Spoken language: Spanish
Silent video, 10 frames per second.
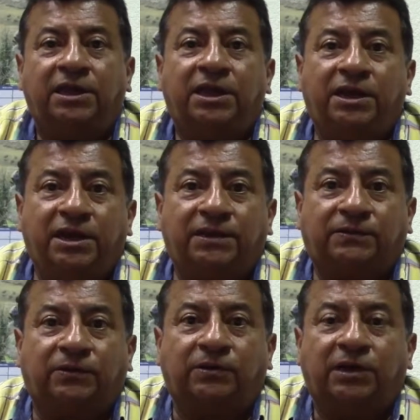En
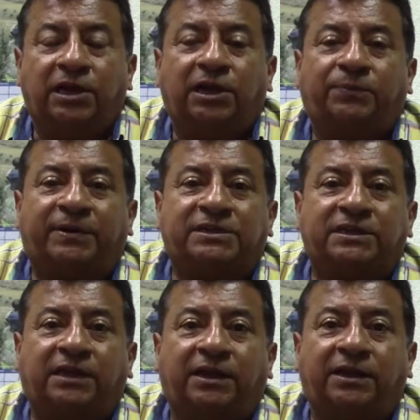esto les
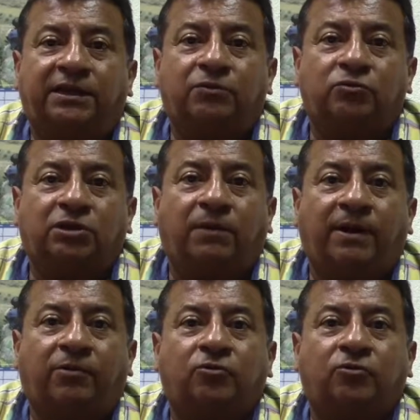presentaré un trabajo